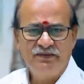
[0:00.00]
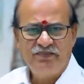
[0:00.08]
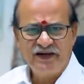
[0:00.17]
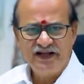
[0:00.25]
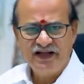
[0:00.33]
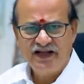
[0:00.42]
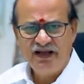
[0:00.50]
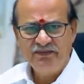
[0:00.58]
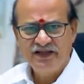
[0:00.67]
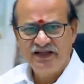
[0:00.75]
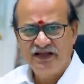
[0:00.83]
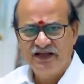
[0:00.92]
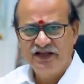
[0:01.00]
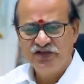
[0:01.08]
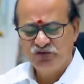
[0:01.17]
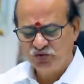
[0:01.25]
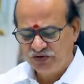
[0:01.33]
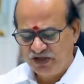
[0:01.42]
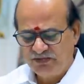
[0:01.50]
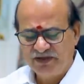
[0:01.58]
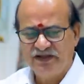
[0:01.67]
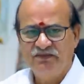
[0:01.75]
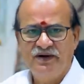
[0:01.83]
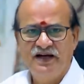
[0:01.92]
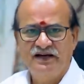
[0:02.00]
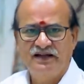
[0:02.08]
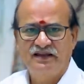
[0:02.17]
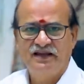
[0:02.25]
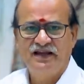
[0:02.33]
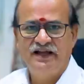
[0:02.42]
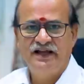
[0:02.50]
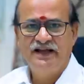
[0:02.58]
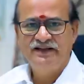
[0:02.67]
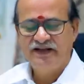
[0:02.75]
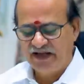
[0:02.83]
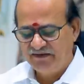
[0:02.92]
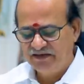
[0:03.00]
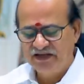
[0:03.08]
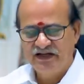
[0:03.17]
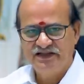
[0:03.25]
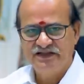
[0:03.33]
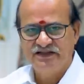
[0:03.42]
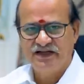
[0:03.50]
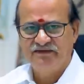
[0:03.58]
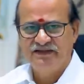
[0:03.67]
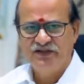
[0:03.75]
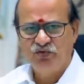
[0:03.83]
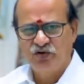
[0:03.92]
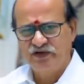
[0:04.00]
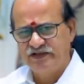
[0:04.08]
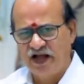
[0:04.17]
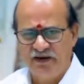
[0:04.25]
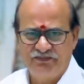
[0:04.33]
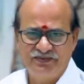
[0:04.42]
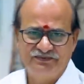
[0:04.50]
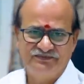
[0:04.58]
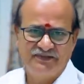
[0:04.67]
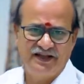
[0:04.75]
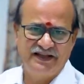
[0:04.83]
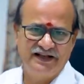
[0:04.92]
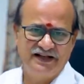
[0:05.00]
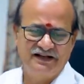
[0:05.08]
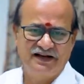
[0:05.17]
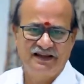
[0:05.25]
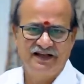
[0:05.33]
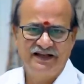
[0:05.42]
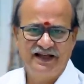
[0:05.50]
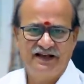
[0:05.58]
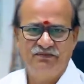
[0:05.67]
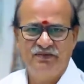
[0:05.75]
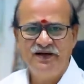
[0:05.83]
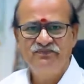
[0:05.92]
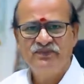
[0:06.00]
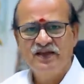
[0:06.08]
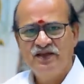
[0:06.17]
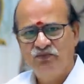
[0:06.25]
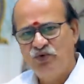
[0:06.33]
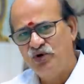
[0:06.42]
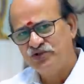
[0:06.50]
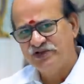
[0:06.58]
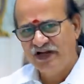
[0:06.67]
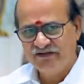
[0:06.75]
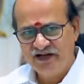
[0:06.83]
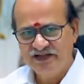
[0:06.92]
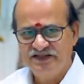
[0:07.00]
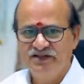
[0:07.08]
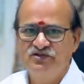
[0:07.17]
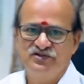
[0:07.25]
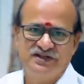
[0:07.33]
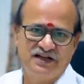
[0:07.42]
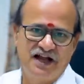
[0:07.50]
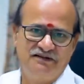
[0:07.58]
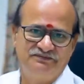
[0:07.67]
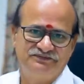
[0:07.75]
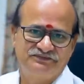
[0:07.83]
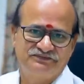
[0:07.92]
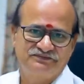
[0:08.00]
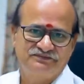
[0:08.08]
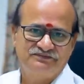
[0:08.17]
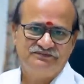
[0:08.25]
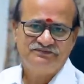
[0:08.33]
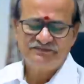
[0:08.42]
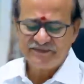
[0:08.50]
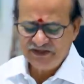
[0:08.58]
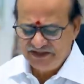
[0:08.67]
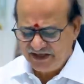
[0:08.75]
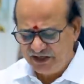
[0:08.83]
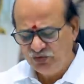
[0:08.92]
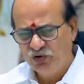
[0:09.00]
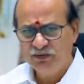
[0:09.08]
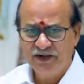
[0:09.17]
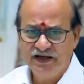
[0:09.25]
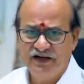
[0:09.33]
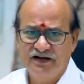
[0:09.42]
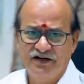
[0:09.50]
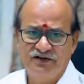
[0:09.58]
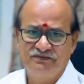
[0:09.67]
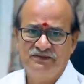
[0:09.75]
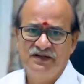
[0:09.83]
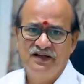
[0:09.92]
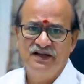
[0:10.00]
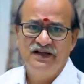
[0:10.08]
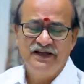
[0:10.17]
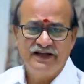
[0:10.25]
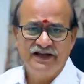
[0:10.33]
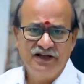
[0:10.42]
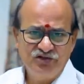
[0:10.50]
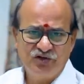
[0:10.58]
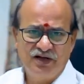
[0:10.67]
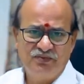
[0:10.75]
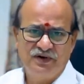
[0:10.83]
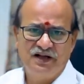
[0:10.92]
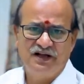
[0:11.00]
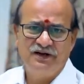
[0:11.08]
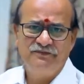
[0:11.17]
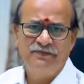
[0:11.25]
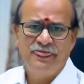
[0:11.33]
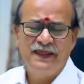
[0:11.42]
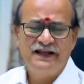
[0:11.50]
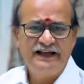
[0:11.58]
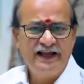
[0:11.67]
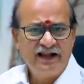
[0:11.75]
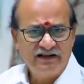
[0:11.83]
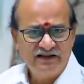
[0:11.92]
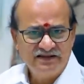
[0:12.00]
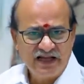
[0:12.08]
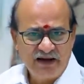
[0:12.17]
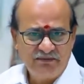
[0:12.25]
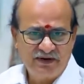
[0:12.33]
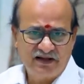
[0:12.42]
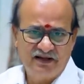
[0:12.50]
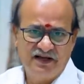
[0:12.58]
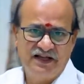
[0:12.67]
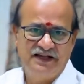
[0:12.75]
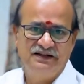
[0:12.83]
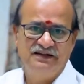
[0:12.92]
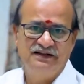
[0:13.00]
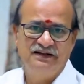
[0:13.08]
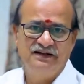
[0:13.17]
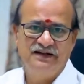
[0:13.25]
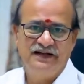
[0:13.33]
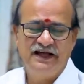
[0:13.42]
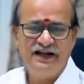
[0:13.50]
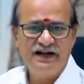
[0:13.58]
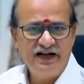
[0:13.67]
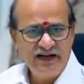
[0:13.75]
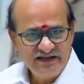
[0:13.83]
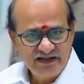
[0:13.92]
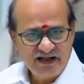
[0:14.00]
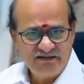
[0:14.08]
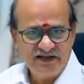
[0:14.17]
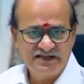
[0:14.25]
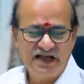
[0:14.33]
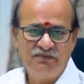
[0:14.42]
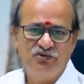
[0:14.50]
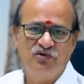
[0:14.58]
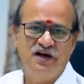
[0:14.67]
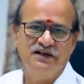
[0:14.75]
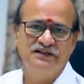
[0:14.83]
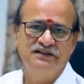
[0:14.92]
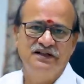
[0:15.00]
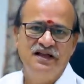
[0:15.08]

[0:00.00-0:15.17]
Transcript: இப்படியெல்லாம் இந்த சுத்தபத்தம் பார்க்குறதுல இந்த ரேவதி நட்சத்திரம் வந்து ஒரு டாப் அதை இருக்கிறதுலையே ரொம்ப மோஸ்ட் அட்வான்ஸ்டுன்னு வச்சுக்கலாம் சரி இது ஒரு பக்கம் இருக்கட்டும் இன்னும் சொல்லப்போனால் நேரத்துக்கு சாப்பிட்றதில்லை நேரம் கழிஞ்சு தான் அவங்க சாப்பிடுவாங்க